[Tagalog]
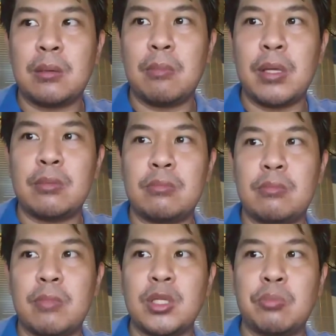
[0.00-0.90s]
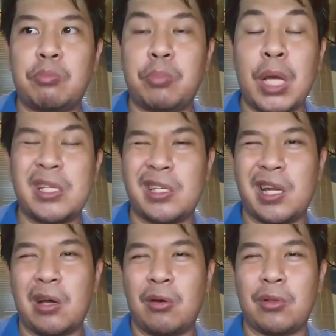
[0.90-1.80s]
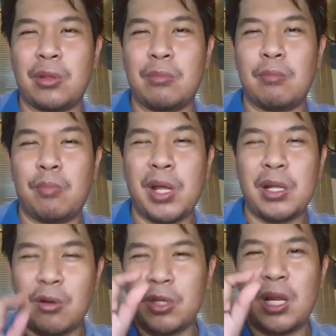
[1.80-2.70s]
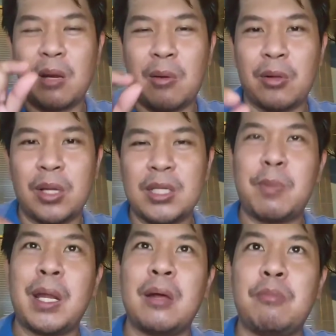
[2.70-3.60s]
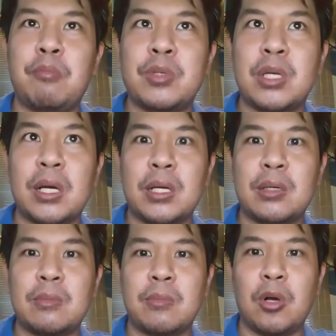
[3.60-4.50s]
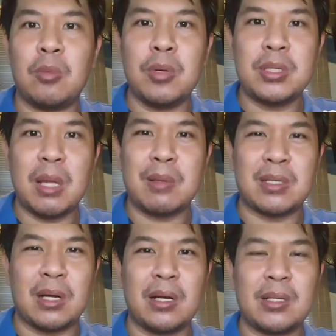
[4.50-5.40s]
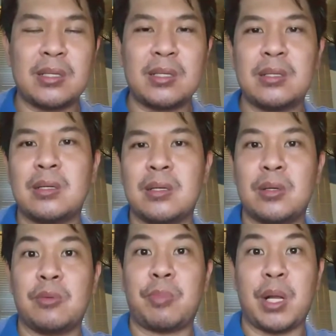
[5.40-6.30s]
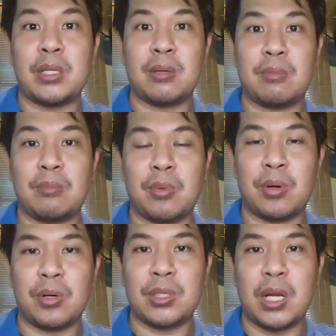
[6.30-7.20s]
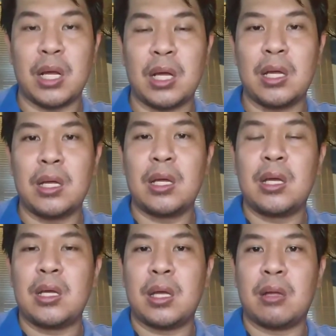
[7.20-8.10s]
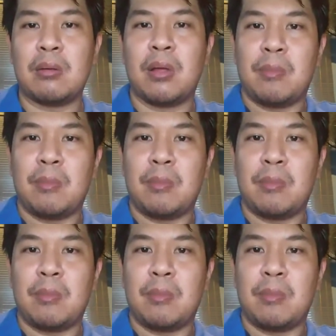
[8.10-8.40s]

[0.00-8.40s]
med medyo pricey siya ng kon. Price, konti na konti. Kasi parang Zark, almost same as Zark's, yung price ng burgers nila. Yeah.